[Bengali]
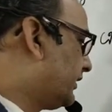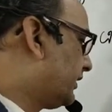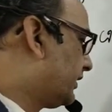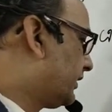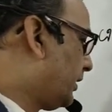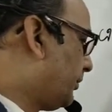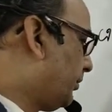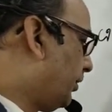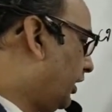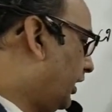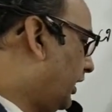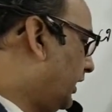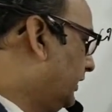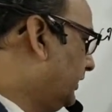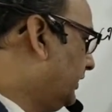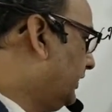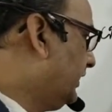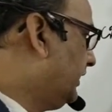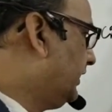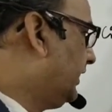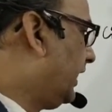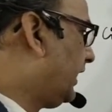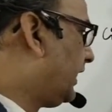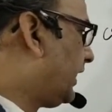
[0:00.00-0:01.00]
এক্সকে বলা হয়
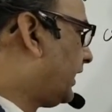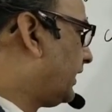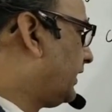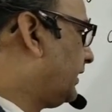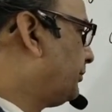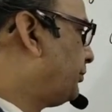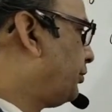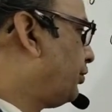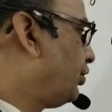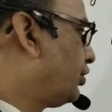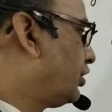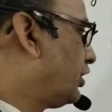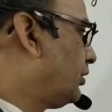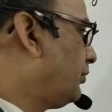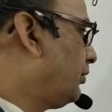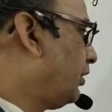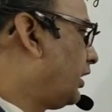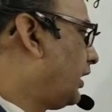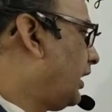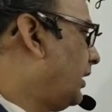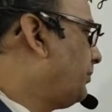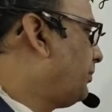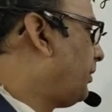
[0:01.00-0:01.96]
নিধান আর এ ফোরকে বলা